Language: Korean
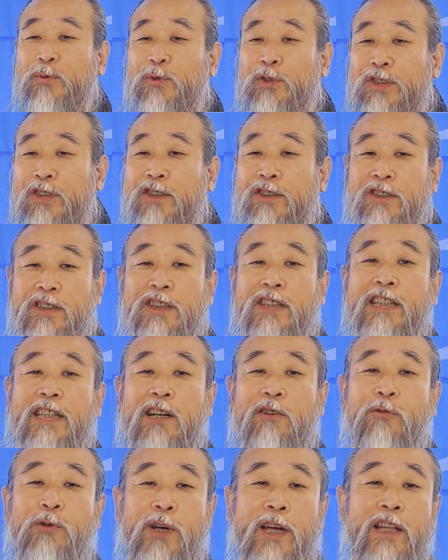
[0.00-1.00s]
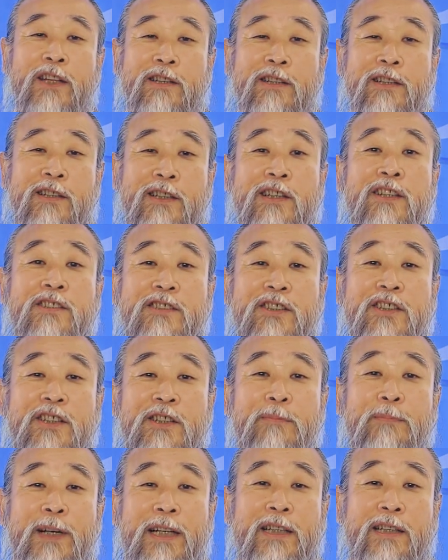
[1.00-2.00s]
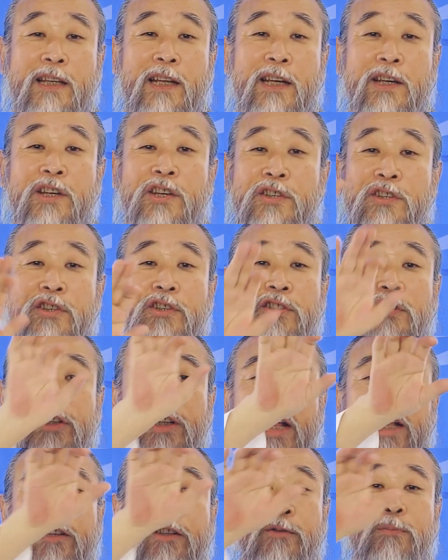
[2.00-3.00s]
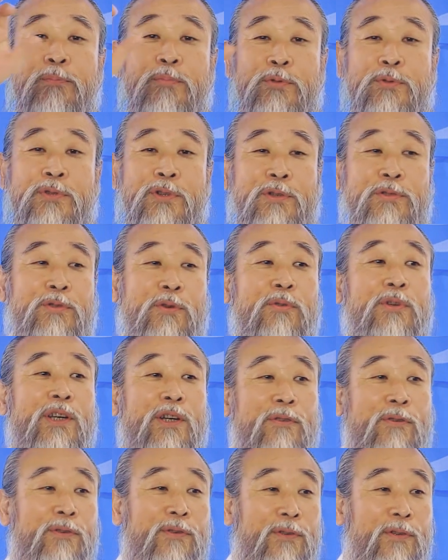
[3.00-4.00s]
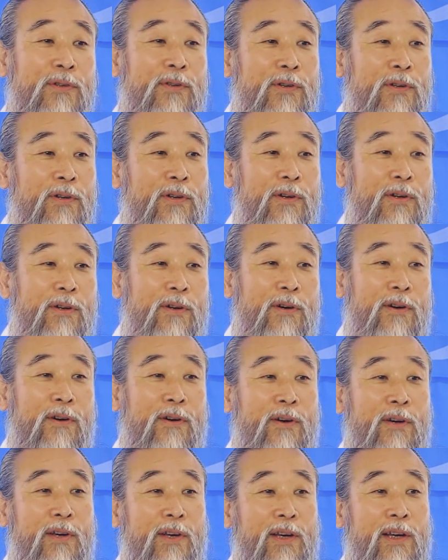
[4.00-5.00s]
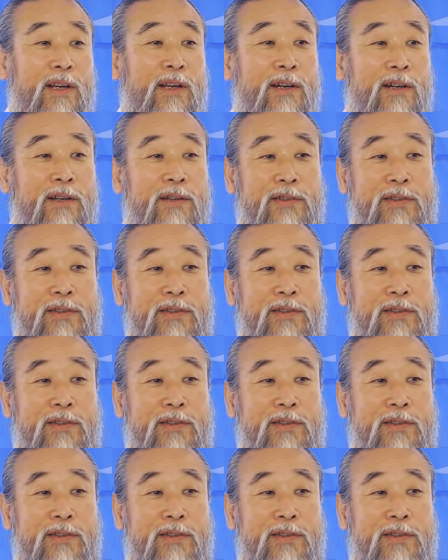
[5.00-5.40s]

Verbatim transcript: 스승이라고 했던 큰 스님한테 인연이 됐던 분들도 있고, 어, 이런